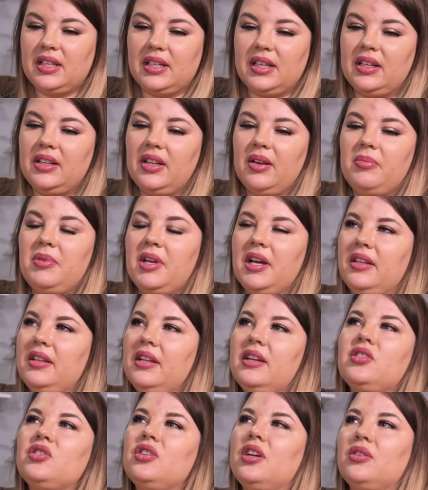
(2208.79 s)
И когда мне
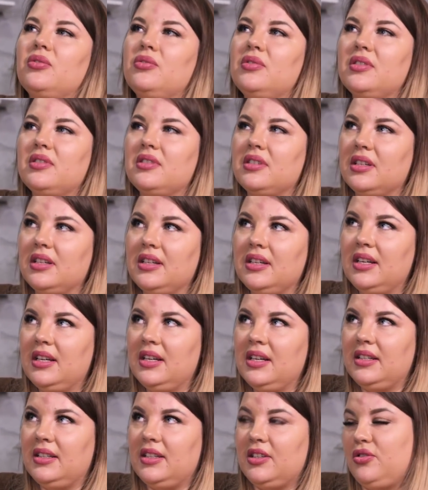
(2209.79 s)
одна жалуется
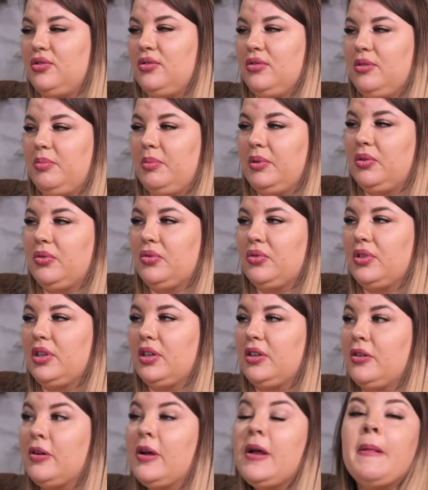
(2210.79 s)
на что-нибудь подружка,
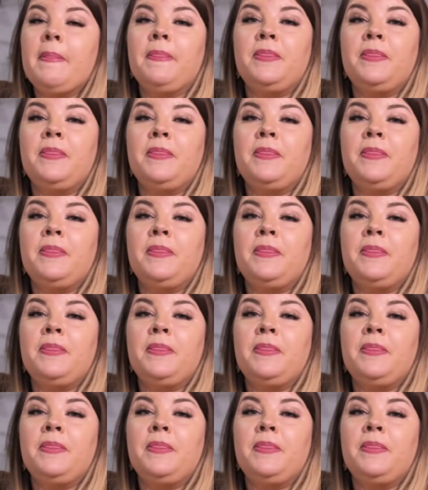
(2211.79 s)
я говорю,